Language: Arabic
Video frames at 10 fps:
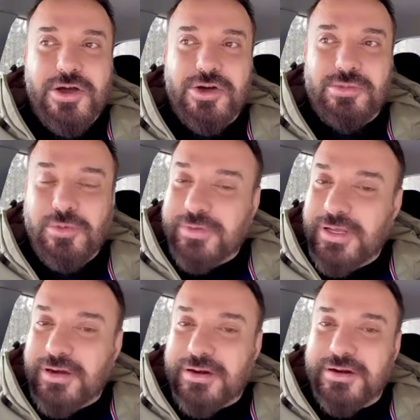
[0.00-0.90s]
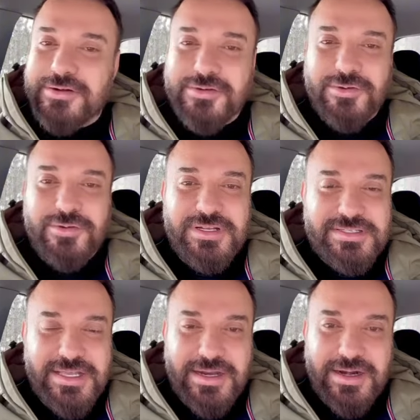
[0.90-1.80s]
ممطر
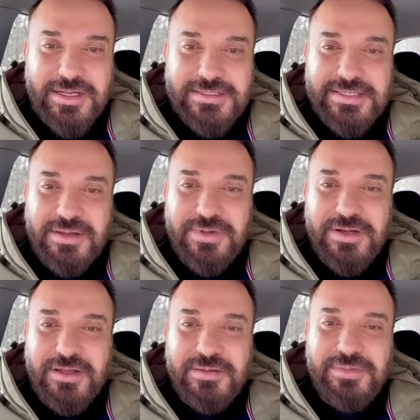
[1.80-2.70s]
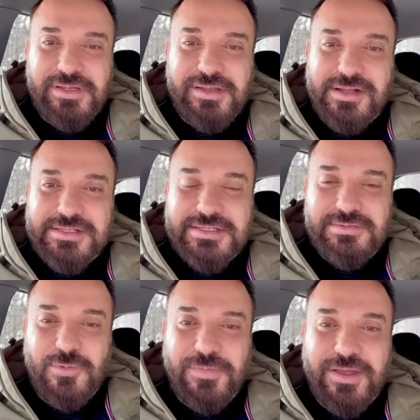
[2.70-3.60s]
ونيسان رح يستقبلنا بطقس
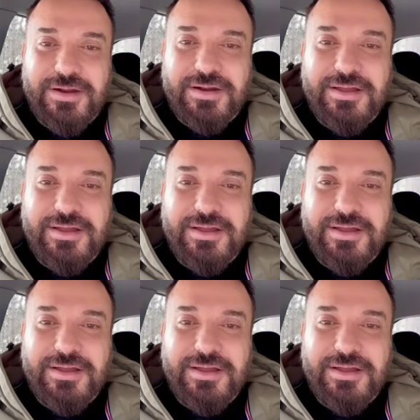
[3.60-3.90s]
ممطر